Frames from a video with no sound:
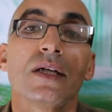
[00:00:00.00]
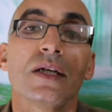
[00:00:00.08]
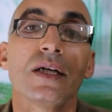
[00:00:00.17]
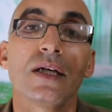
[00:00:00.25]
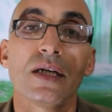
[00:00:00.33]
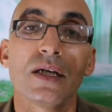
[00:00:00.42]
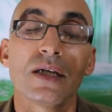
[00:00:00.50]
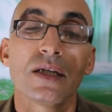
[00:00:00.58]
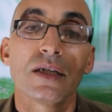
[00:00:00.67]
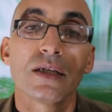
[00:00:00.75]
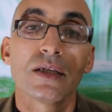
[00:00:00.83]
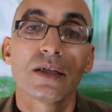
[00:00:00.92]

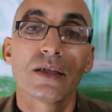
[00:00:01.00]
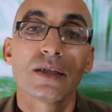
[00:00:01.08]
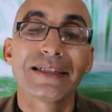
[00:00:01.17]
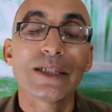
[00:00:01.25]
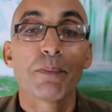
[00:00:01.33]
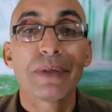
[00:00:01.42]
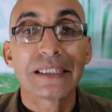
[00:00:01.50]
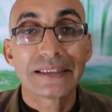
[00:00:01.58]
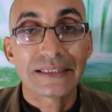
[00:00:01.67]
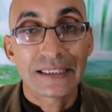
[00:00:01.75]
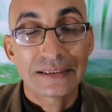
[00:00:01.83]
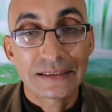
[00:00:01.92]
آه، هي من
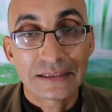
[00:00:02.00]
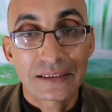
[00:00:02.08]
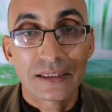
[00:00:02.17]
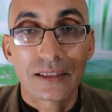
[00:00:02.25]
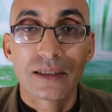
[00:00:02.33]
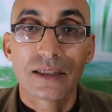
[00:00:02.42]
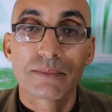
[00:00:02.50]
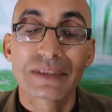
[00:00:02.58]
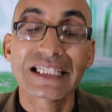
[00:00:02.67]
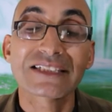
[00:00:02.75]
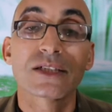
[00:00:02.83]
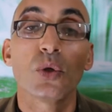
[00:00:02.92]
بين يعني
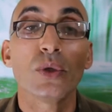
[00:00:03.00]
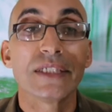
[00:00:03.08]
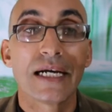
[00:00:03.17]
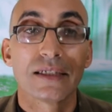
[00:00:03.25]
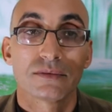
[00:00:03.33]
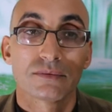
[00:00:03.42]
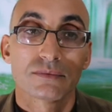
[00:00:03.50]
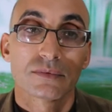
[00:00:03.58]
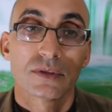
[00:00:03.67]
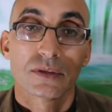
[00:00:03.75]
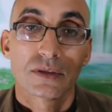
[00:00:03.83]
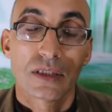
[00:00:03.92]
المدارس العليا
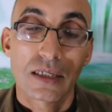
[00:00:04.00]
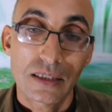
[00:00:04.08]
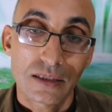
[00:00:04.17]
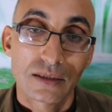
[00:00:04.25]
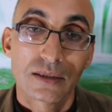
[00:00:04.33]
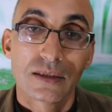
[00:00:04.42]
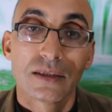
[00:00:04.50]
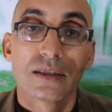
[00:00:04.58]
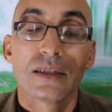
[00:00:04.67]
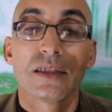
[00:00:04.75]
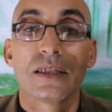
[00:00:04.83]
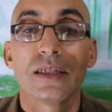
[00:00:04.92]
ها
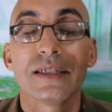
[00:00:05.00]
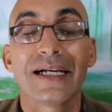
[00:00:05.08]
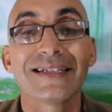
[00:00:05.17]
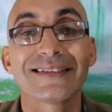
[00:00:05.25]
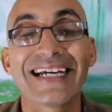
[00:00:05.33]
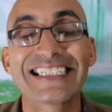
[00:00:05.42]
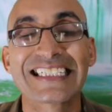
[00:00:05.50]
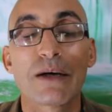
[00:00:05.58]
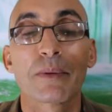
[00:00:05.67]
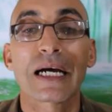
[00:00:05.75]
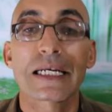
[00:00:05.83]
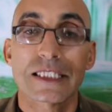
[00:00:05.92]
اللي عندها
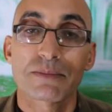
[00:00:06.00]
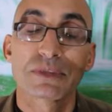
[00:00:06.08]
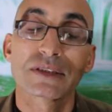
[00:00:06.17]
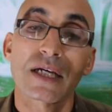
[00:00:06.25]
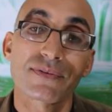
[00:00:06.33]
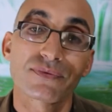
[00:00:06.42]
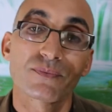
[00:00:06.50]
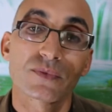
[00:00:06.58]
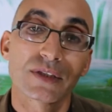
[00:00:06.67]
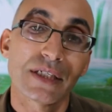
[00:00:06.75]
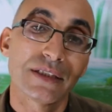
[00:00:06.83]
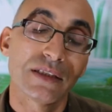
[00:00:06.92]
اهتمام خاص من طرف
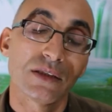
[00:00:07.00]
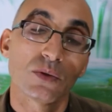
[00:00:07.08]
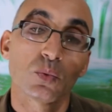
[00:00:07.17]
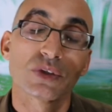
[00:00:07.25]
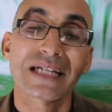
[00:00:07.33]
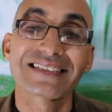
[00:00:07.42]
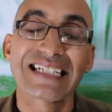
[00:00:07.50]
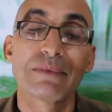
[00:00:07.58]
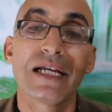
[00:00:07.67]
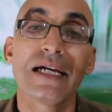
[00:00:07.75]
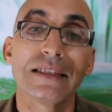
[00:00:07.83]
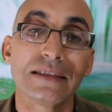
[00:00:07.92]
يعني وزارة التعليم
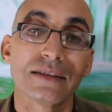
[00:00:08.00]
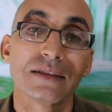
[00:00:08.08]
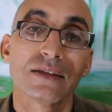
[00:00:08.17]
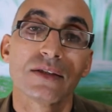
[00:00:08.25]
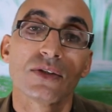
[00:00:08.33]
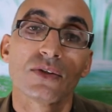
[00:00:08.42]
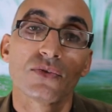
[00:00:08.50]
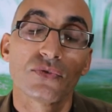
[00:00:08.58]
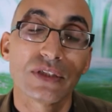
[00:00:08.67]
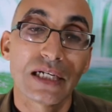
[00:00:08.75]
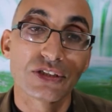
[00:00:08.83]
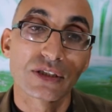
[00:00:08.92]
العالي
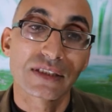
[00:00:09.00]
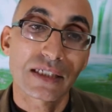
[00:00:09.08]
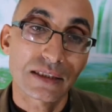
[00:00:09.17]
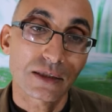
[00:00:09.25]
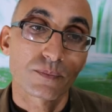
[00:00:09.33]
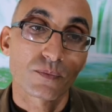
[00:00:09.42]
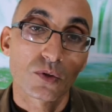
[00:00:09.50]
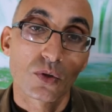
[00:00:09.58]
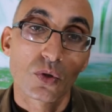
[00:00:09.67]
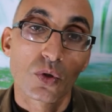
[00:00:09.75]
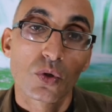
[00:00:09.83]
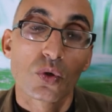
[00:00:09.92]
في الجزائر
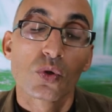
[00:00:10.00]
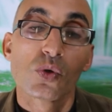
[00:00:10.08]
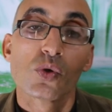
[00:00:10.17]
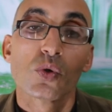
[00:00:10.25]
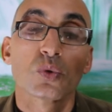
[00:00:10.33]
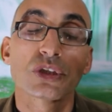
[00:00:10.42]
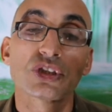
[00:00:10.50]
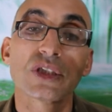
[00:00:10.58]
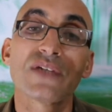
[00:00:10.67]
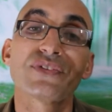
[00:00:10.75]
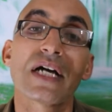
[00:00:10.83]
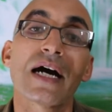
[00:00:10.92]

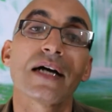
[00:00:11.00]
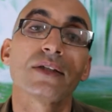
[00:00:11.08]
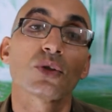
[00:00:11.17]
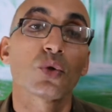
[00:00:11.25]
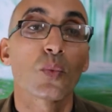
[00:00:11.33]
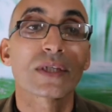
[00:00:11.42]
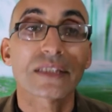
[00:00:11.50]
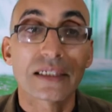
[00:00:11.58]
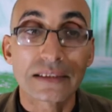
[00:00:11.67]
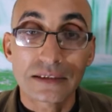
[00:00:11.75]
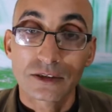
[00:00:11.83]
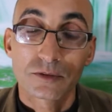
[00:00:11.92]
وتسجيل فيها يكون
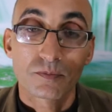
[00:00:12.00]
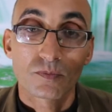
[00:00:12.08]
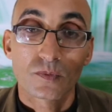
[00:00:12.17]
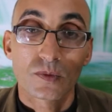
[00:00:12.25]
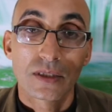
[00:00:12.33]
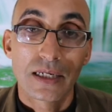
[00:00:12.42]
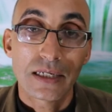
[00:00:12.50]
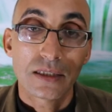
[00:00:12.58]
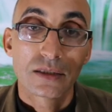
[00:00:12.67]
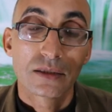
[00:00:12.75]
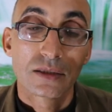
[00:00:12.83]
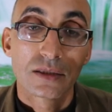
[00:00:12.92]
وطني
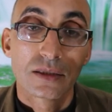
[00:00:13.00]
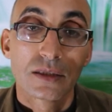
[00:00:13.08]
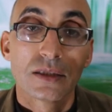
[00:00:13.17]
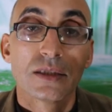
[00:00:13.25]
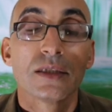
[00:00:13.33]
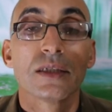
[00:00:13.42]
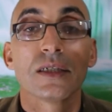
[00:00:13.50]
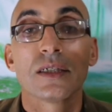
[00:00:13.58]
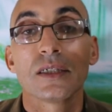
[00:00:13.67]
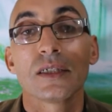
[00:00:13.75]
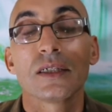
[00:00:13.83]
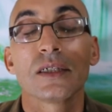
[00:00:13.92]
ها
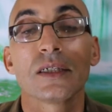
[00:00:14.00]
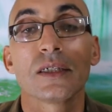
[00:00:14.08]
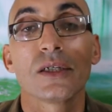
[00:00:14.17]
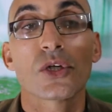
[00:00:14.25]
آه